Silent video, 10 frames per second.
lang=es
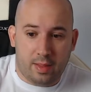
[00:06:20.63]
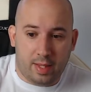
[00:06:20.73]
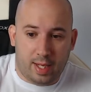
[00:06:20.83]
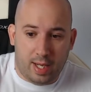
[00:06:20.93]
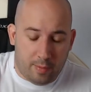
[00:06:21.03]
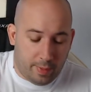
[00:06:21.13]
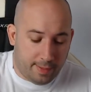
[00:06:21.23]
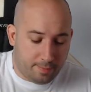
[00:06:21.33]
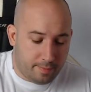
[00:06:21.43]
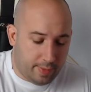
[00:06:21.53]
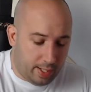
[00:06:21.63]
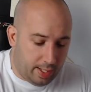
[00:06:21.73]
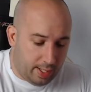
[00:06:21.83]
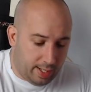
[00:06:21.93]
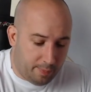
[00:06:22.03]
de leerme
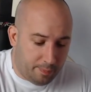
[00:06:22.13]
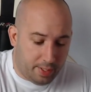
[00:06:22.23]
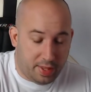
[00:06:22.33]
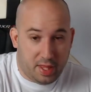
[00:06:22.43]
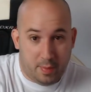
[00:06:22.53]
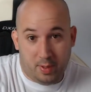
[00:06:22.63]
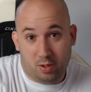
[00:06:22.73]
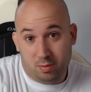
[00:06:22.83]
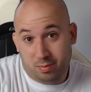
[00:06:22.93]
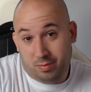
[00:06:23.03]
el principio,